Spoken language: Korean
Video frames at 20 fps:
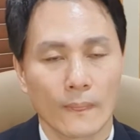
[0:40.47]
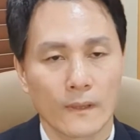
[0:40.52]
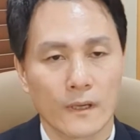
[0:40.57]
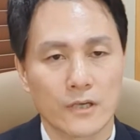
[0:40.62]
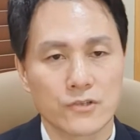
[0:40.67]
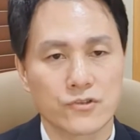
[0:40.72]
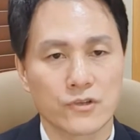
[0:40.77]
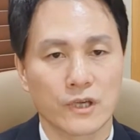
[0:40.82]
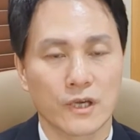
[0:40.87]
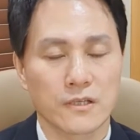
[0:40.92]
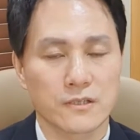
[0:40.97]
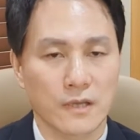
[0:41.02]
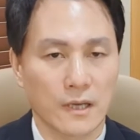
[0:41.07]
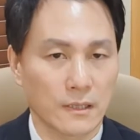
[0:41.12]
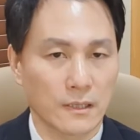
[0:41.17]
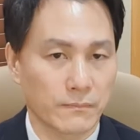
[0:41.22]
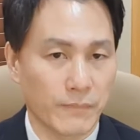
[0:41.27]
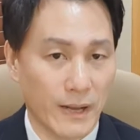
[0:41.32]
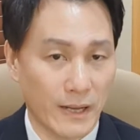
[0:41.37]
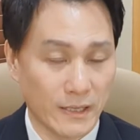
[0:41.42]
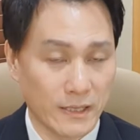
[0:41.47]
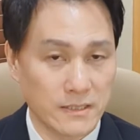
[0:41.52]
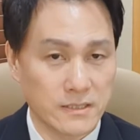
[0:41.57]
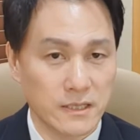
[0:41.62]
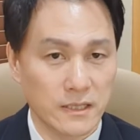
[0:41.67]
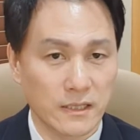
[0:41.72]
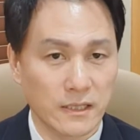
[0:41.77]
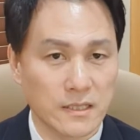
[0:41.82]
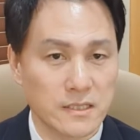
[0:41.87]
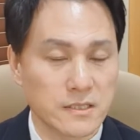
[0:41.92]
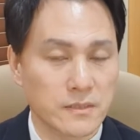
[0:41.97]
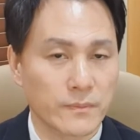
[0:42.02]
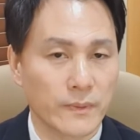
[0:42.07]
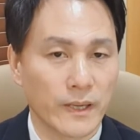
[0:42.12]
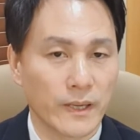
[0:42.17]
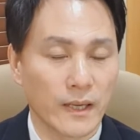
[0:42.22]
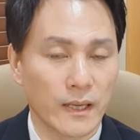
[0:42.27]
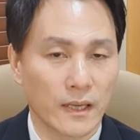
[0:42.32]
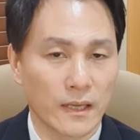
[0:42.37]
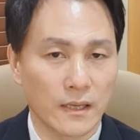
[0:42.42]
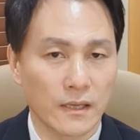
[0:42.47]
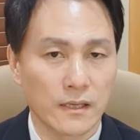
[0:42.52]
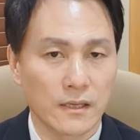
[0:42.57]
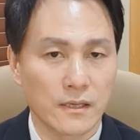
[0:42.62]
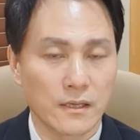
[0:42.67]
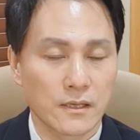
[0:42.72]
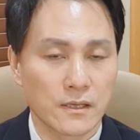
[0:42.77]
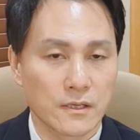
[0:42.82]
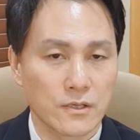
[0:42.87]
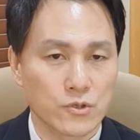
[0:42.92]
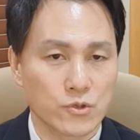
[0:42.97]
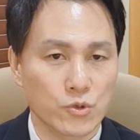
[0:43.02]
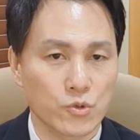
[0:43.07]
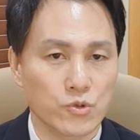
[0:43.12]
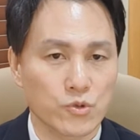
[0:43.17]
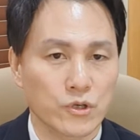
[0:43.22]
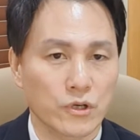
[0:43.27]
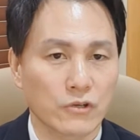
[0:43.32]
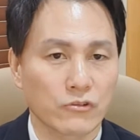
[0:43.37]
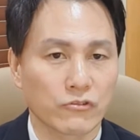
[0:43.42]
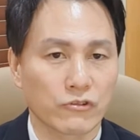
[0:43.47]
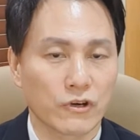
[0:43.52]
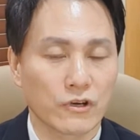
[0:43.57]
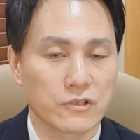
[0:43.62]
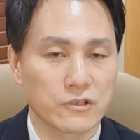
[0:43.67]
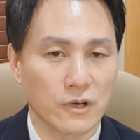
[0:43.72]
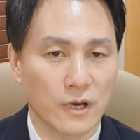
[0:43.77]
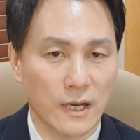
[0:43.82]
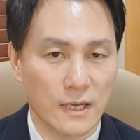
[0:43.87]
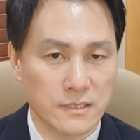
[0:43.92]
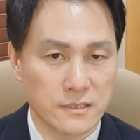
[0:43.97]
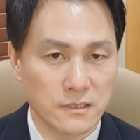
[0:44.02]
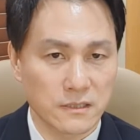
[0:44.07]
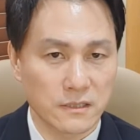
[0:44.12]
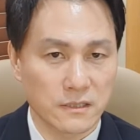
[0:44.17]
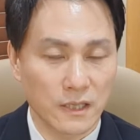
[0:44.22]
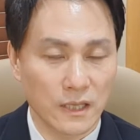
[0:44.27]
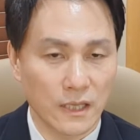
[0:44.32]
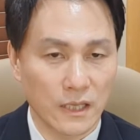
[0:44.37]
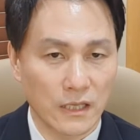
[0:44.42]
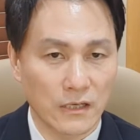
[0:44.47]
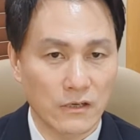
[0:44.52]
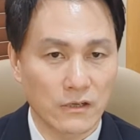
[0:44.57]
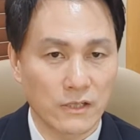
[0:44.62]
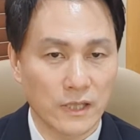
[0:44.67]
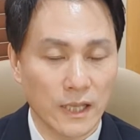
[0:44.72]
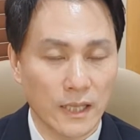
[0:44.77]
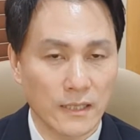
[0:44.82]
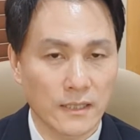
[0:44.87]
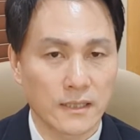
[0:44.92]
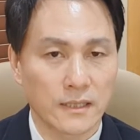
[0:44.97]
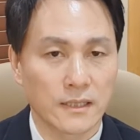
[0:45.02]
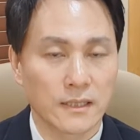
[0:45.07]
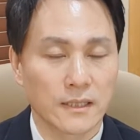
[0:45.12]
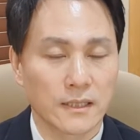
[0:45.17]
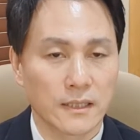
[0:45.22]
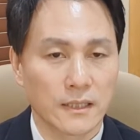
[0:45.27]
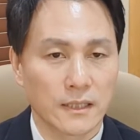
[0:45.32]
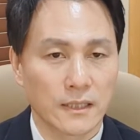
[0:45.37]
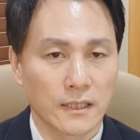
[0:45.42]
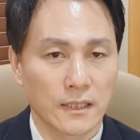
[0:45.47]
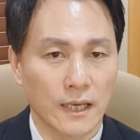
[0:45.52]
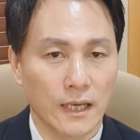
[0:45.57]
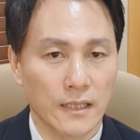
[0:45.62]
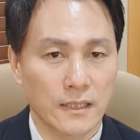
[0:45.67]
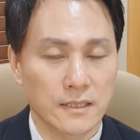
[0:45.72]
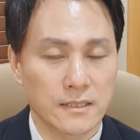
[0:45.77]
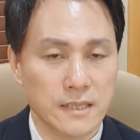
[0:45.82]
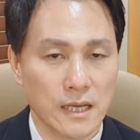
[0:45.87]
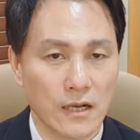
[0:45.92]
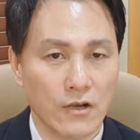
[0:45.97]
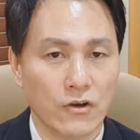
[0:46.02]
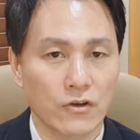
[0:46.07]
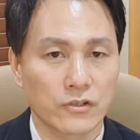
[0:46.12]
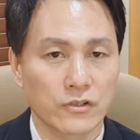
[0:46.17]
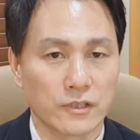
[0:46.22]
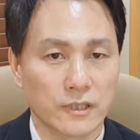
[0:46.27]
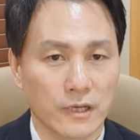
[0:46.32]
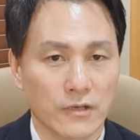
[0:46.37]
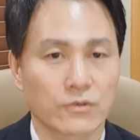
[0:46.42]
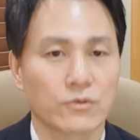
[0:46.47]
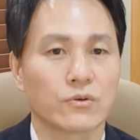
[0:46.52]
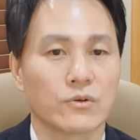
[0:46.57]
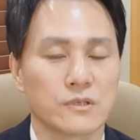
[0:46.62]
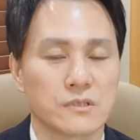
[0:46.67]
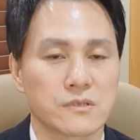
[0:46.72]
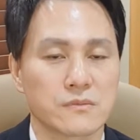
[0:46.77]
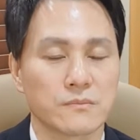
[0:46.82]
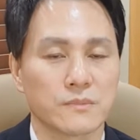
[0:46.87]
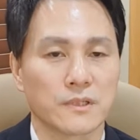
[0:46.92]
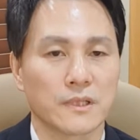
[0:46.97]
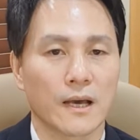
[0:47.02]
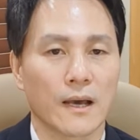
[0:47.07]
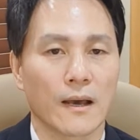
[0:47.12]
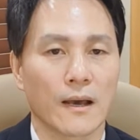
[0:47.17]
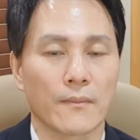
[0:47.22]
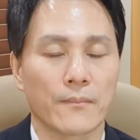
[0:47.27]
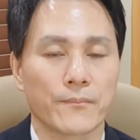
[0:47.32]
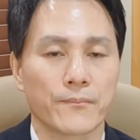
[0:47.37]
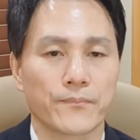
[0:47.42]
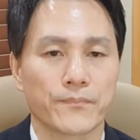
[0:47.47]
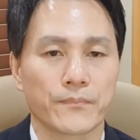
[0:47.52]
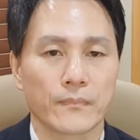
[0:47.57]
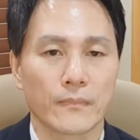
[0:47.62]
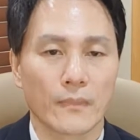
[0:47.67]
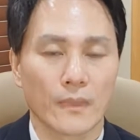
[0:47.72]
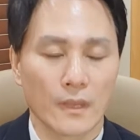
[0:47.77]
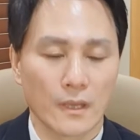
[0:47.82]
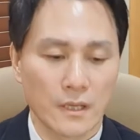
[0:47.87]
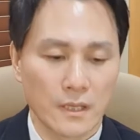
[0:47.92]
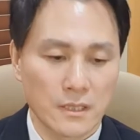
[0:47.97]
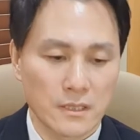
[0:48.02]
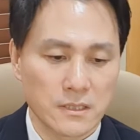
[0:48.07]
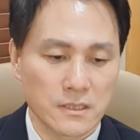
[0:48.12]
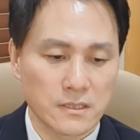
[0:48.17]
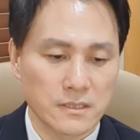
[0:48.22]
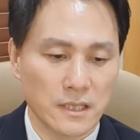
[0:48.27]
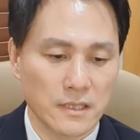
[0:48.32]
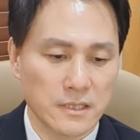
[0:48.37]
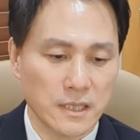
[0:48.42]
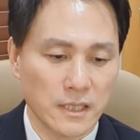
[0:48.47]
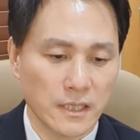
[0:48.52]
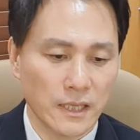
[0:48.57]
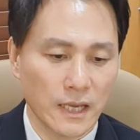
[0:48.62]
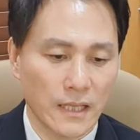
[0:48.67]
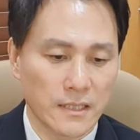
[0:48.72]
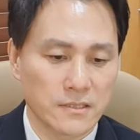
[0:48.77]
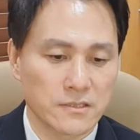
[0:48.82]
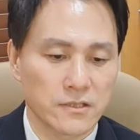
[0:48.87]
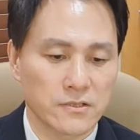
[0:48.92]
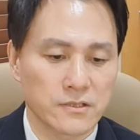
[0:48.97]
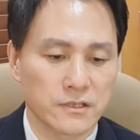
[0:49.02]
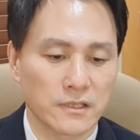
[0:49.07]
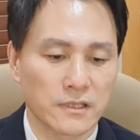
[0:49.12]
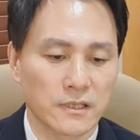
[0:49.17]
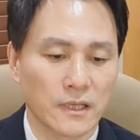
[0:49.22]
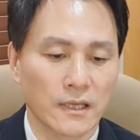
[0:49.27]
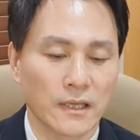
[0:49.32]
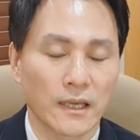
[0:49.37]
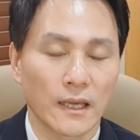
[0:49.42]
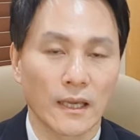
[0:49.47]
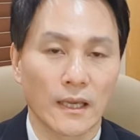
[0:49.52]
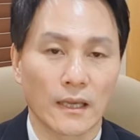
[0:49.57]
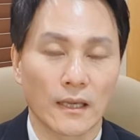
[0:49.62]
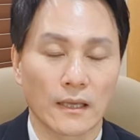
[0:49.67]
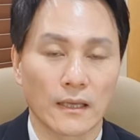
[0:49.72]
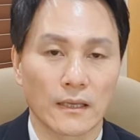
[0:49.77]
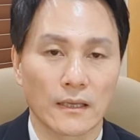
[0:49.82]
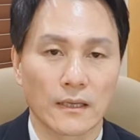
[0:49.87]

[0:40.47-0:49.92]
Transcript: 예수님께서 한 바리새인의 집에 초청되어져 갔을 때 일어난 한 사건을 다루고 있습니다. 식사 자리에 앉으셨을 때에